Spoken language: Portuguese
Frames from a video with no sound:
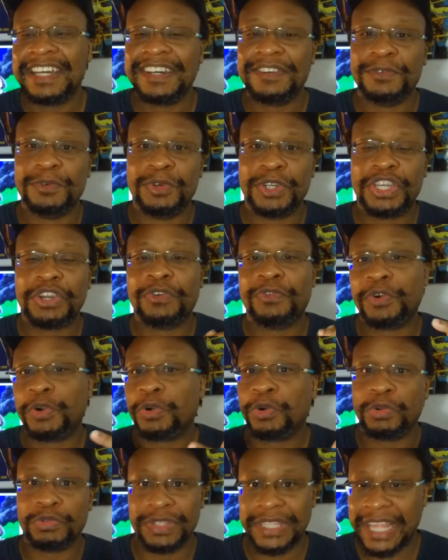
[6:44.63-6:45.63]
o que eu vou
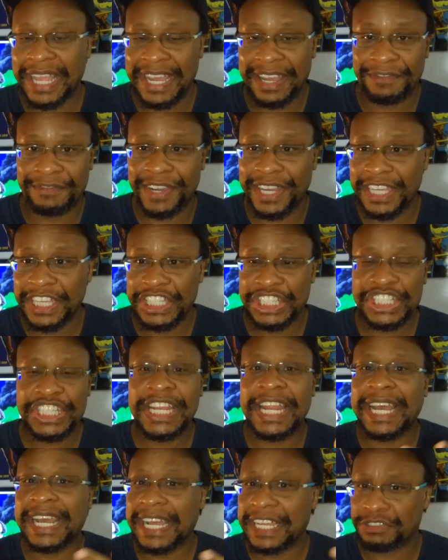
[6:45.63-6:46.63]
contar vai
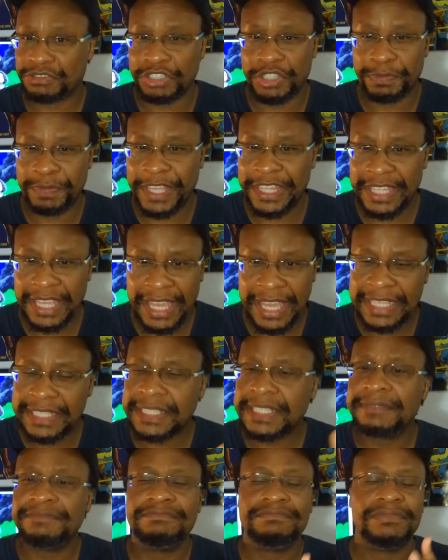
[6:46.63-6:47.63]
estragar a sua
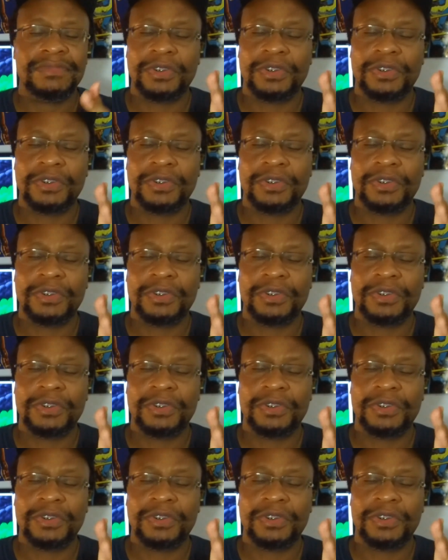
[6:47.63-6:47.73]
experiência,